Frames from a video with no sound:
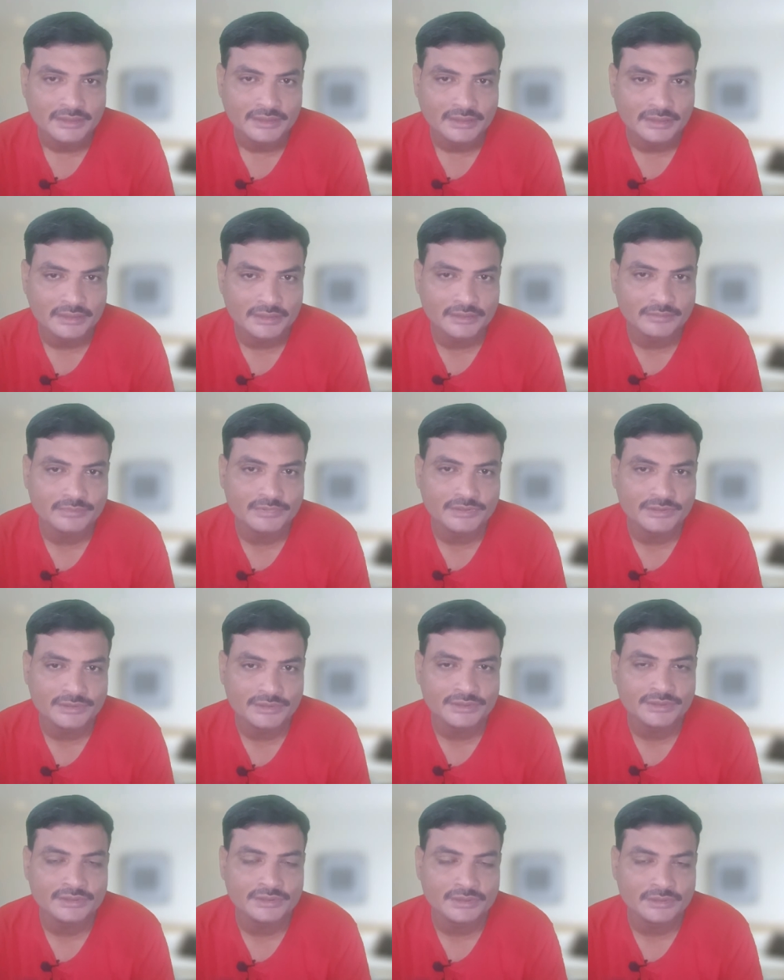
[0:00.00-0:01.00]
एकदम से
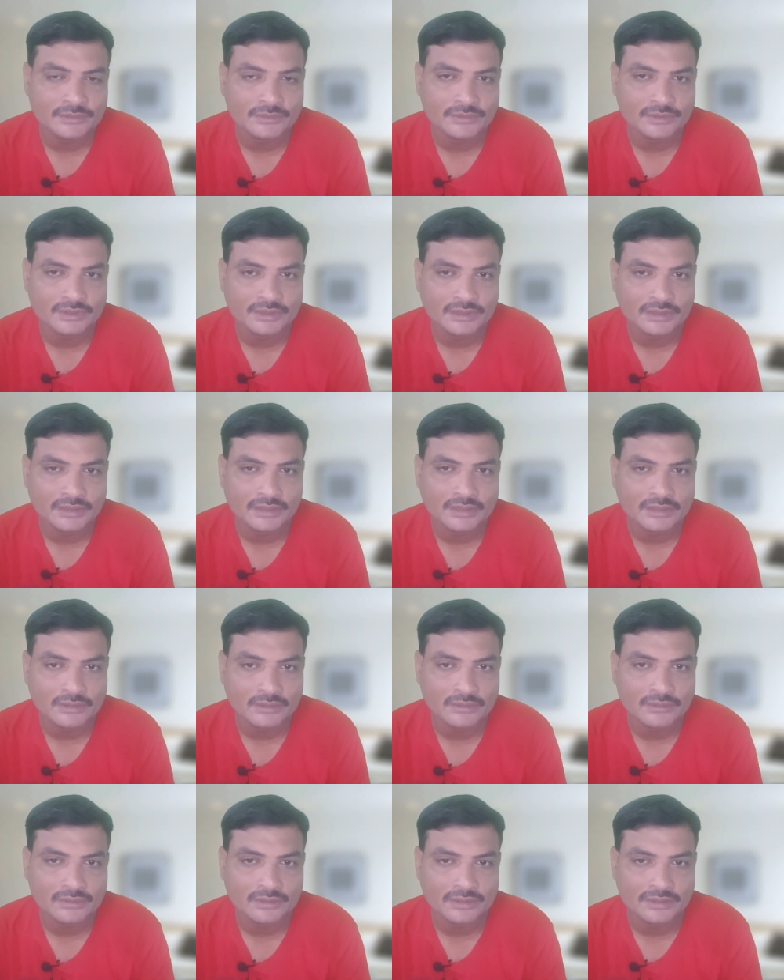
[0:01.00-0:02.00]
चीख कर उठेगा
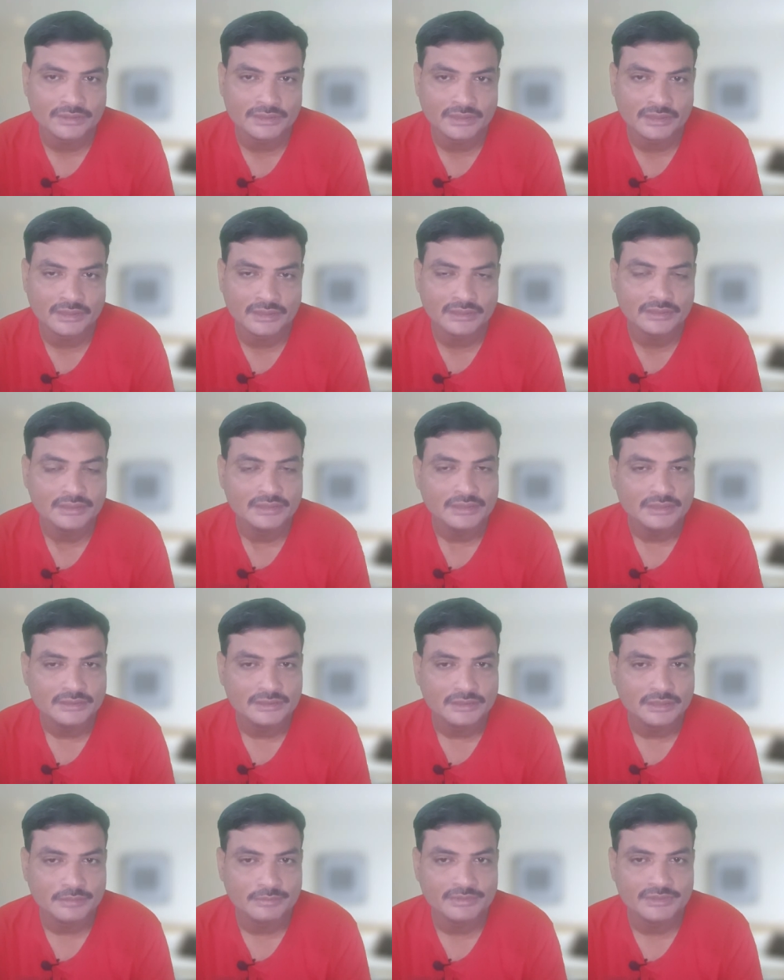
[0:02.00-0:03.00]
और डर जाना
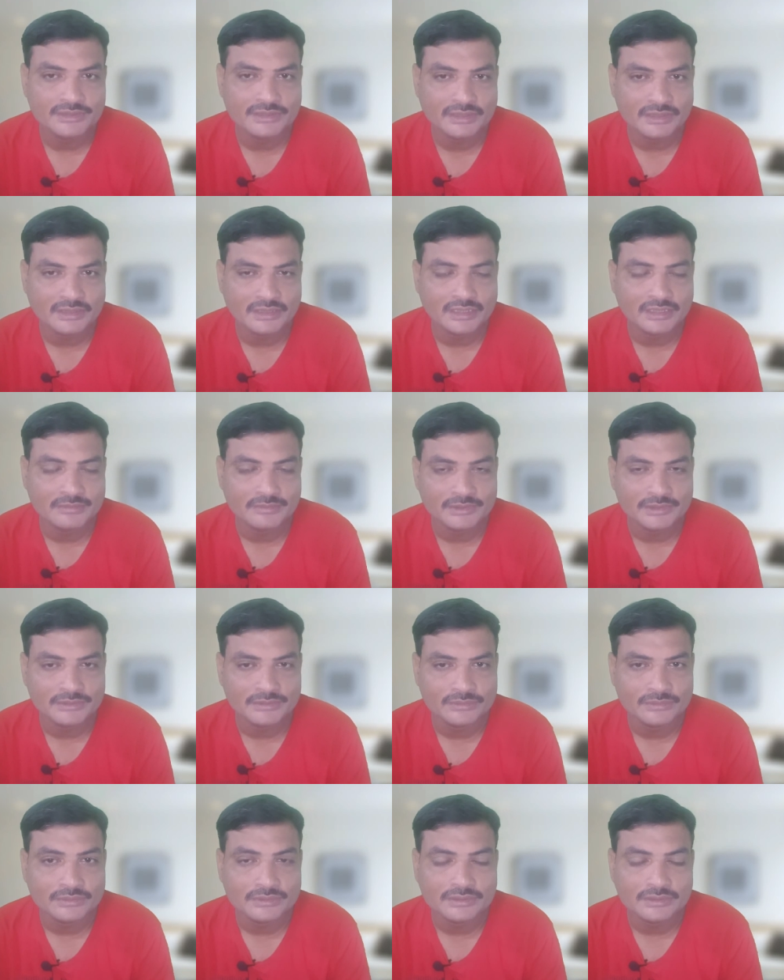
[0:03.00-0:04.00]
ये भी इसकी अलामत
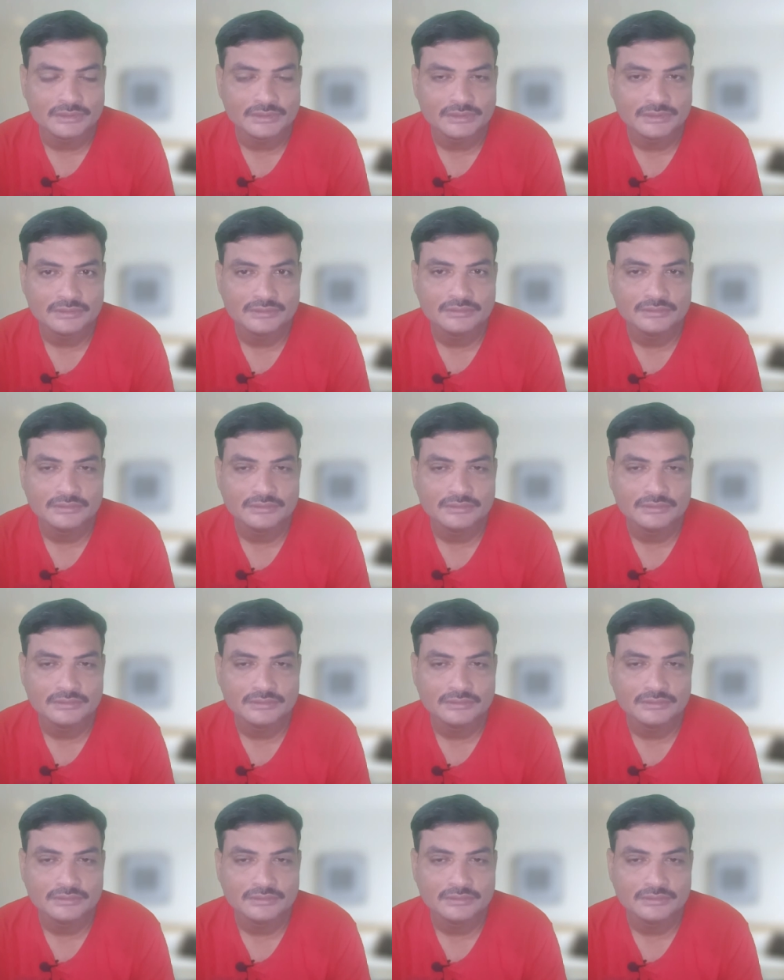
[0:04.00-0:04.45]
होती है